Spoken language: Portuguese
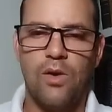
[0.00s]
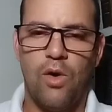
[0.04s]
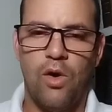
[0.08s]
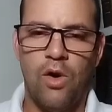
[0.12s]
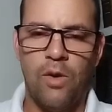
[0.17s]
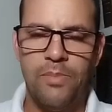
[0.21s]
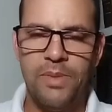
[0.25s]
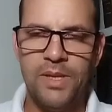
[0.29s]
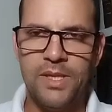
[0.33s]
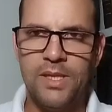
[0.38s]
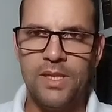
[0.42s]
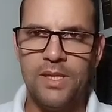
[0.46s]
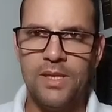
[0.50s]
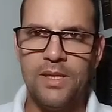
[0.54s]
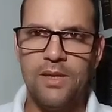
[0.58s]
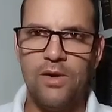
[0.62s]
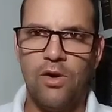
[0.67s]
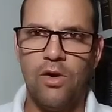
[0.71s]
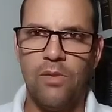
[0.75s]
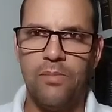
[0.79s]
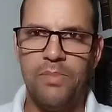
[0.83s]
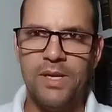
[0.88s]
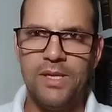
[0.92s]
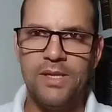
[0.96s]
obedi
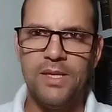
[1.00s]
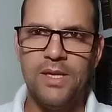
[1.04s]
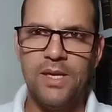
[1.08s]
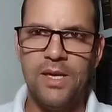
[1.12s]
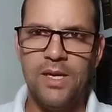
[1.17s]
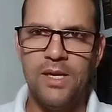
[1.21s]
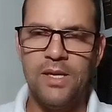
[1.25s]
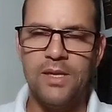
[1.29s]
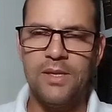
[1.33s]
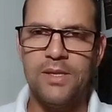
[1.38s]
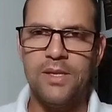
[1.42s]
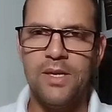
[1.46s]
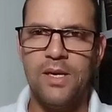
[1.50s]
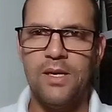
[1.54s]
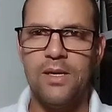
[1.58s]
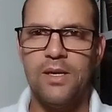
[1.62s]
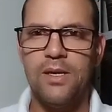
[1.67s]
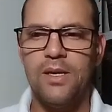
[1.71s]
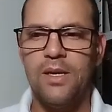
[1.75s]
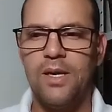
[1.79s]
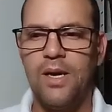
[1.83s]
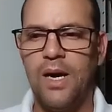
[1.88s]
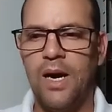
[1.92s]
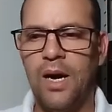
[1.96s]
obediência
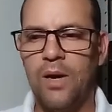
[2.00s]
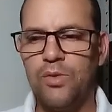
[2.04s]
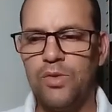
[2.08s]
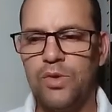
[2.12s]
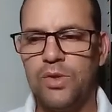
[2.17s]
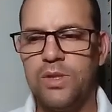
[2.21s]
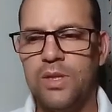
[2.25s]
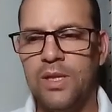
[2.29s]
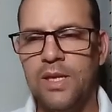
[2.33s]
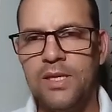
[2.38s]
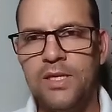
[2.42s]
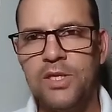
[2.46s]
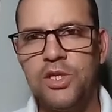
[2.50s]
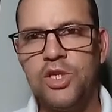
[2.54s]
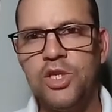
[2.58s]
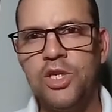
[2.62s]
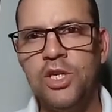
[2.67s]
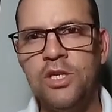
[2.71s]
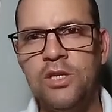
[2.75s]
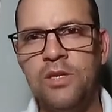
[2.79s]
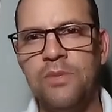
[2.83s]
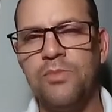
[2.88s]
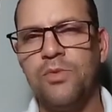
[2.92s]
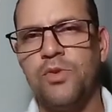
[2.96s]
aos
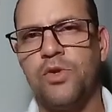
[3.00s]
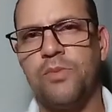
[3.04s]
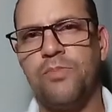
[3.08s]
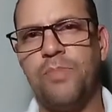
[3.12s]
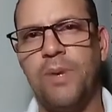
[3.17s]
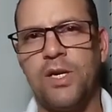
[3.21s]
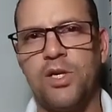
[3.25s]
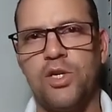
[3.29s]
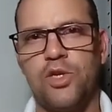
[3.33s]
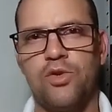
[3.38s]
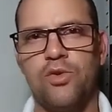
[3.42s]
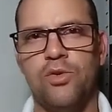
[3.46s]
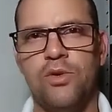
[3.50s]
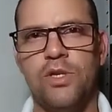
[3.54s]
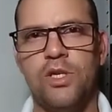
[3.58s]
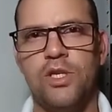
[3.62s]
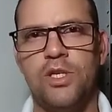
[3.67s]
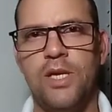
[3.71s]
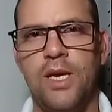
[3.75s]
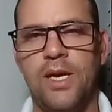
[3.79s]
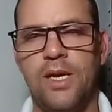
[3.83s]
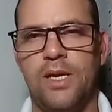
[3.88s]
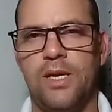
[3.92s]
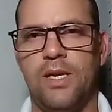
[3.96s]
legítimos
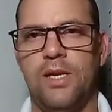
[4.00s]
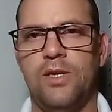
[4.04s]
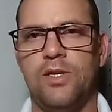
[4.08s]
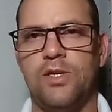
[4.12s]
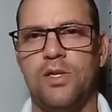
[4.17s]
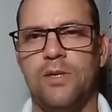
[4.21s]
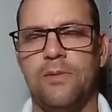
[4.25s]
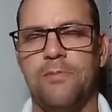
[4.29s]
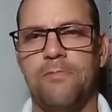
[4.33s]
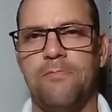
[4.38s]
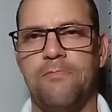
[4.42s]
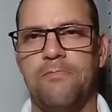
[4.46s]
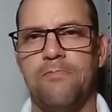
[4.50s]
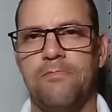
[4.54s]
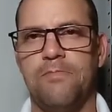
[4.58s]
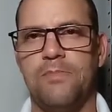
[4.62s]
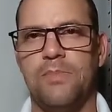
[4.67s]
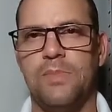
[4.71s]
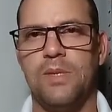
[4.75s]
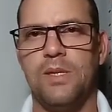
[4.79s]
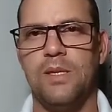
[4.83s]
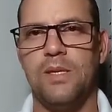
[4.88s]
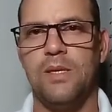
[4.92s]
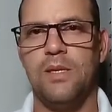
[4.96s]
pastores da igreja.
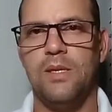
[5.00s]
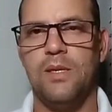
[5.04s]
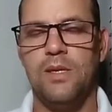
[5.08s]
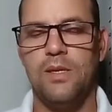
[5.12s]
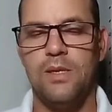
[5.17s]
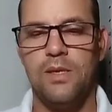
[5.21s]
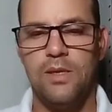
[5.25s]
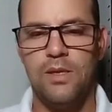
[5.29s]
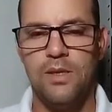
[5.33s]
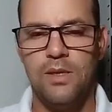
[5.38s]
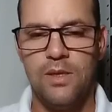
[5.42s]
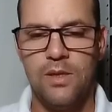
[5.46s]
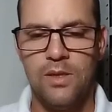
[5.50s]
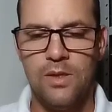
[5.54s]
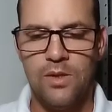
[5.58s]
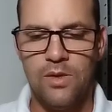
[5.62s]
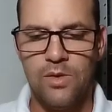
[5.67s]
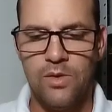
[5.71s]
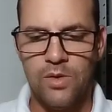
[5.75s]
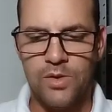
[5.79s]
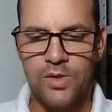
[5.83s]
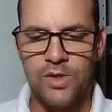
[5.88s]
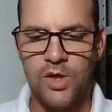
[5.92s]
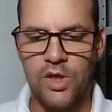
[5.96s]

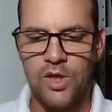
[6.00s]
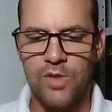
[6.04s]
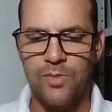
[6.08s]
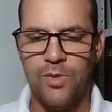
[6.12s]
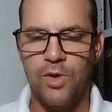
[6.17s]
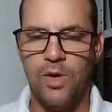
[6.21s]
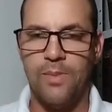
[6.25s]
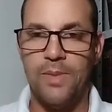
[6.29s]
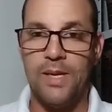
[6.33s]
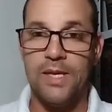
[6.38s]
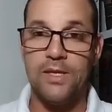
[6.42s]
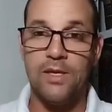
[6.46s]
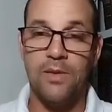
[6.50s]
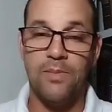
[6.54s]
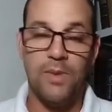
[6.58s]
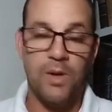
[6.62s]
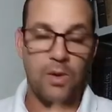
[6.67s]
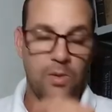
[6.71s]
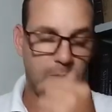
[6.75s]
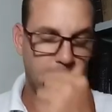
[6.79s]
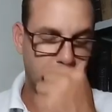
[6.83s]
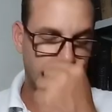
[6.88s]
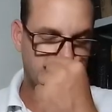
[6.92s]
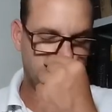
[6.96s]
Ou seja, meu amado
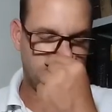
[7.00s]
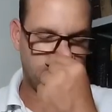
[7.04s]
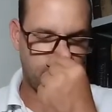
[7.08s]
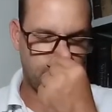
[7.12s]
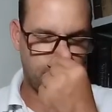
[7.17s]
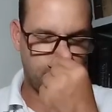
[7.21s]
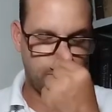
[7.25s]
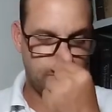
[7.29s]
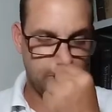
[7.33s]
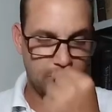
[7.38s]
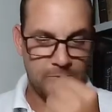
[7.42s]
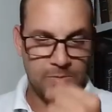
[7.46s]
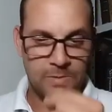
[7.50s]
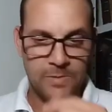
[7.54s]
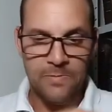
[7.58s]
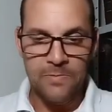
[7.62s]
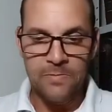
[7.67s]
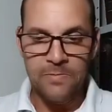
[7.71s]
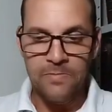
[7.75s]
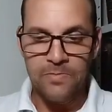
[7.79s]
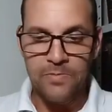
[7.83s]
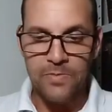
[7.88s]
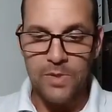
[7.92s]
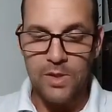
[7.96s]
irmão,
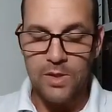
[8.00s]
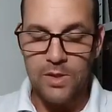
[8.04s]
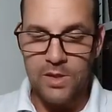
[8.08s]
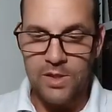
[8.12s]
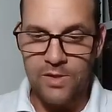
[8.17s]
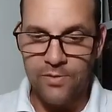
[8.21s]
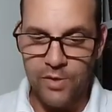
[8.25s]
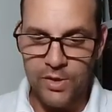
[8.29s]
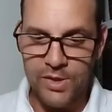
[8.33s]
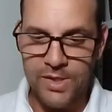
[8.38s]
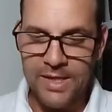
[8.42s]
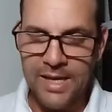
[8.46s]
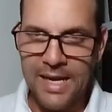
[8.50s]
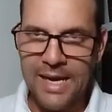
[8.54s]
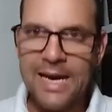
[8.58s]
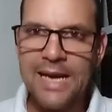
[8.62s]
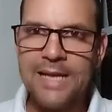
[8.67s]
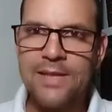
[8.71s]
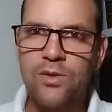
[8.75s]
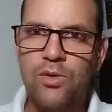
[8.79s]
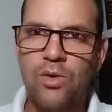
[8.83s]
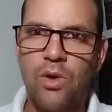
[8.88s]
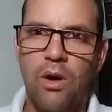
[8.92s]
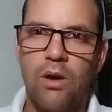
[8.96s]
se você é
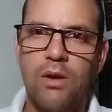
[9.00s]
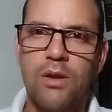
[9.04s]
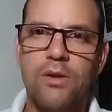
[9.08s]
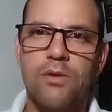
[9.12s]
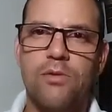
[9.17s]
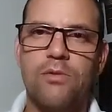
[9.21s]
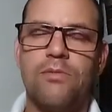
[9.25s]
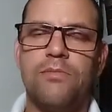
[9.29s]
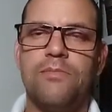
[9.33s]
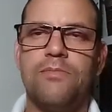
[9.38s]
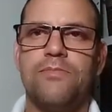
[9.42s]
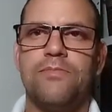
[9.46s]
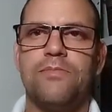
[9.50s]
católico,